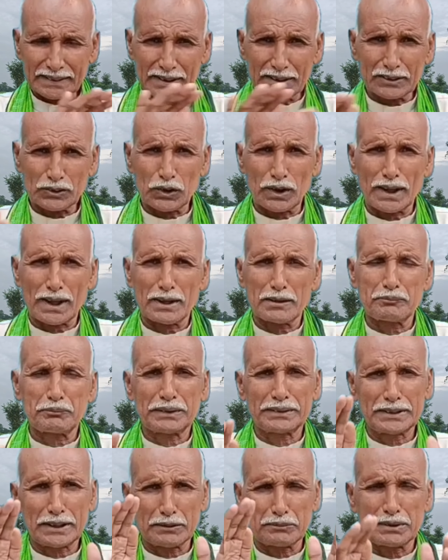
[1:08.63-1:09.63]
ऐसी जो
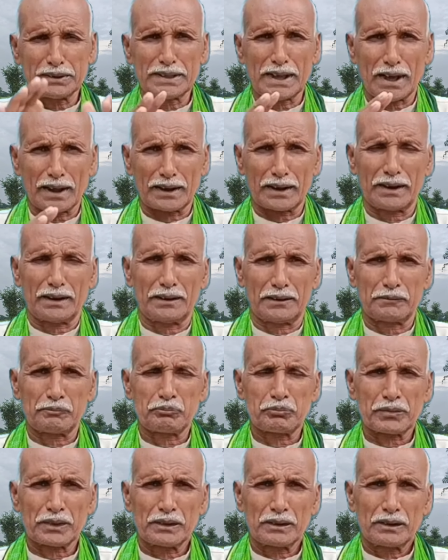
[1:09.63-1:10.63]
है विधि विधान है
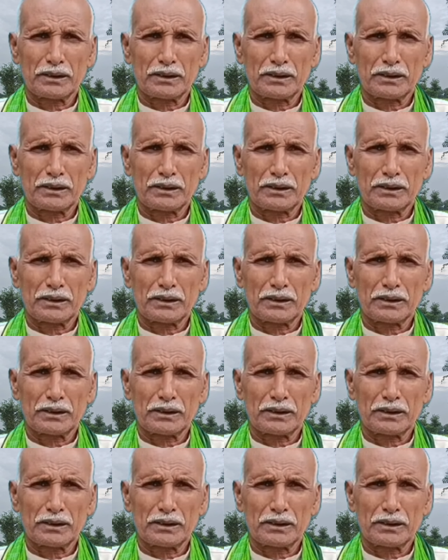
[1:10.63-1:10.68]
